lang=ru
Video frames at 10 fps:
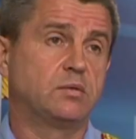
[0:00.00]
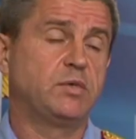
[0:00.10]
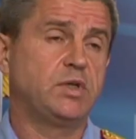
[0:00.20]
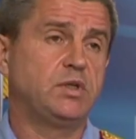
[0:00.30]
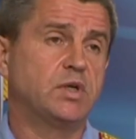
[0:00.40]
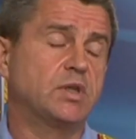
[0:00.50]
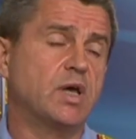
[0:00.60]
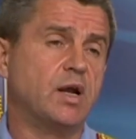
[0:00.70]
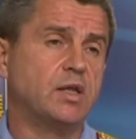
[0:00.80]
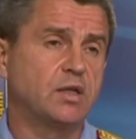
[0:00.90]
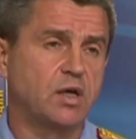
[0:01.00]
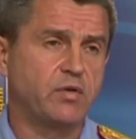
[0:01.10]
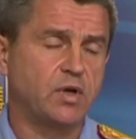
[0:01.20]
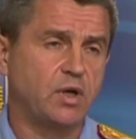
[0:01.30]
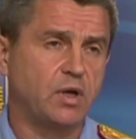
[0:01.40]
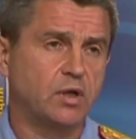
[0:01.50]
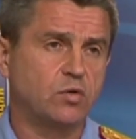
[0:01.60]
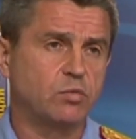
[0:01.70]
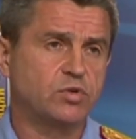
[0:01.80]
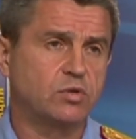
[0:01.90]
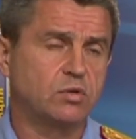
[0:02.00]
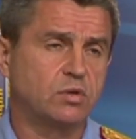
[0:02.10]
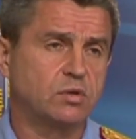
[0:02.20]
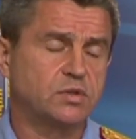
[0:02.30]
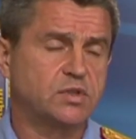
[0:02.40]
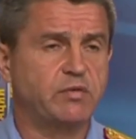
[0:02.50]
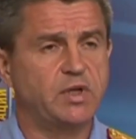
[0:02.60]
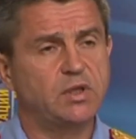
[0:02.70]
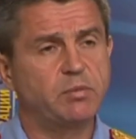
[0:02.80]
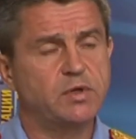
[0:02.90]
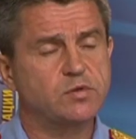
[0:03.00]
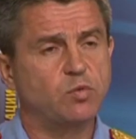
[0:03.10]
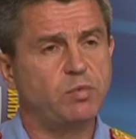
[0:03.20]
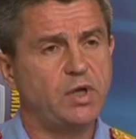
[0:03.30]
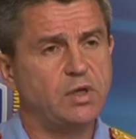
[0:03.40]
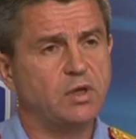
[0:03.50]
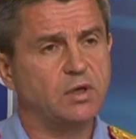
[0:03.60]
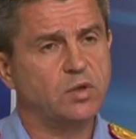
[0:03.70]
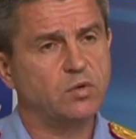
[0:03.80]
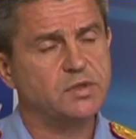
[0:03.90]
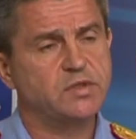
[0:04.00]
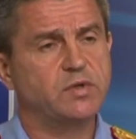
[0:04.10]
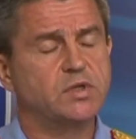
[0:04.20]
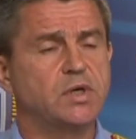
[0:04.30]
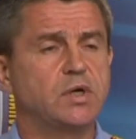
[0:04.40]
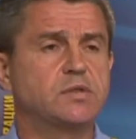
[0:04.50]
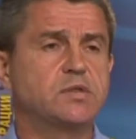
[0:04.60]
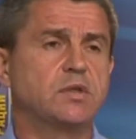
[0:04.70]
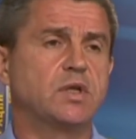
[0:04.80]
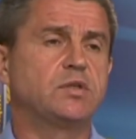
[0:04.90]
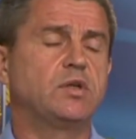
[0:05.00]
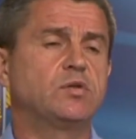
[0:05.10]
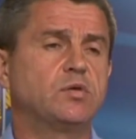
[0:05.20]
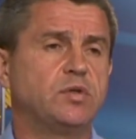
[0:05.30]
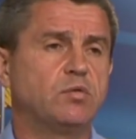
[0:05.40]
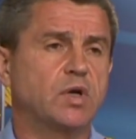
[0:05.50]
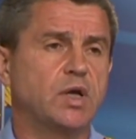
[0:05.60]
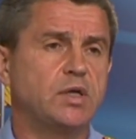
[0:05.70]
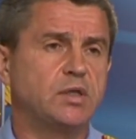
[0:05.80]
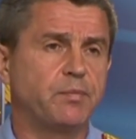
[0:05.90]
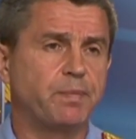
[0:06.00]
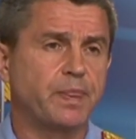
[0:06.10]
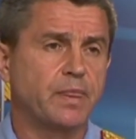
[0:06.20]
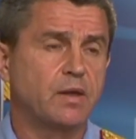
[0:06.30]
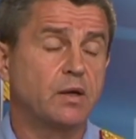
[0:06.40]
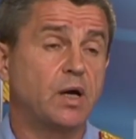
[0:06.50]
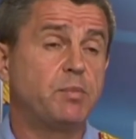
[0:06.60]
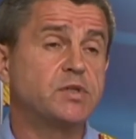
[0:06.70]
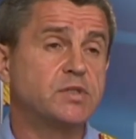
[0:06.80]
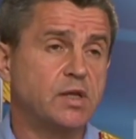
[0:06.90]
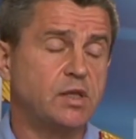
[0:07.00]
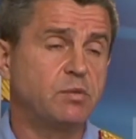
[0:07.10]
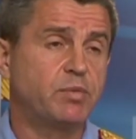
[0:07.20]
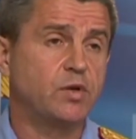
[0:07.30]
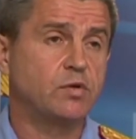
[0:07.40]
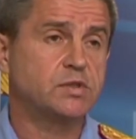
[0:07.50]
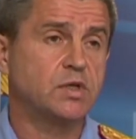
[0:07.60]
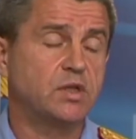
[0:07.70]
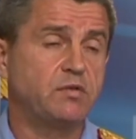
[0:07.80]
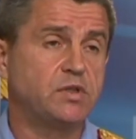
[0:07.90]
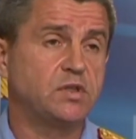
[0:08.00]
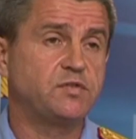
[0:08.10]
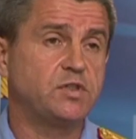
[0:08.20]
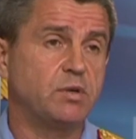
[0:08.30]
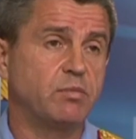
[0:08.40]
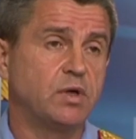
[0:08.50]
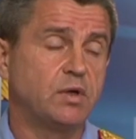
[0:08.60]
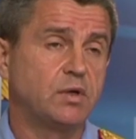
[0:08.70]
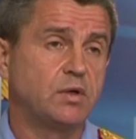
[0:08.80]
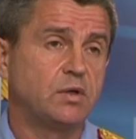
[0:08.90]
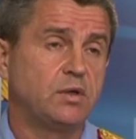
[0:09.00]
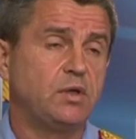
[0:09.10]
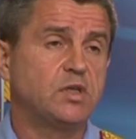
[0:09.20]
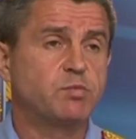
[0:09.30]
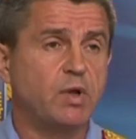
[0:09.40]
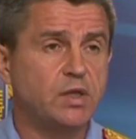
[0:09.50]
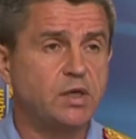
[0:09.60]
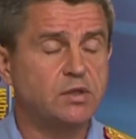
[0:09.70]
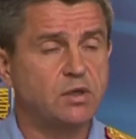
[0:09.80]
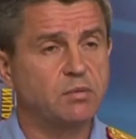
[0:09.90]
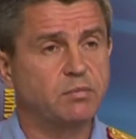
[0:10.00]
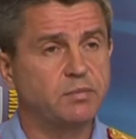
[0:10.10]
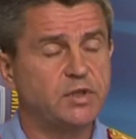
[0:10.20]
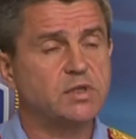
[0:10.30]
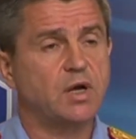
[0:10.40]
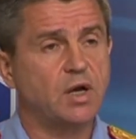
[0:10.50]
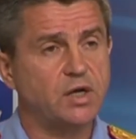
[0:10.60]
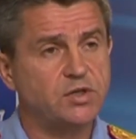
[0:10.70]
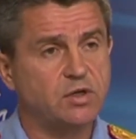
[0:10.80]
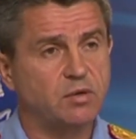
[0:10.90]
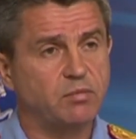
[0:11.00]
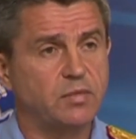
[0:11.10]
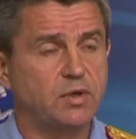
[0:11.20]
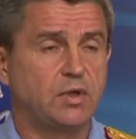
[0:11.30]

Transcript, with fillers: Мы неоднократно говорили о том, что за военные преступления, которые совершаются на территории Украины, обязательно придется ответить всем и исполнителям, и заказчикам.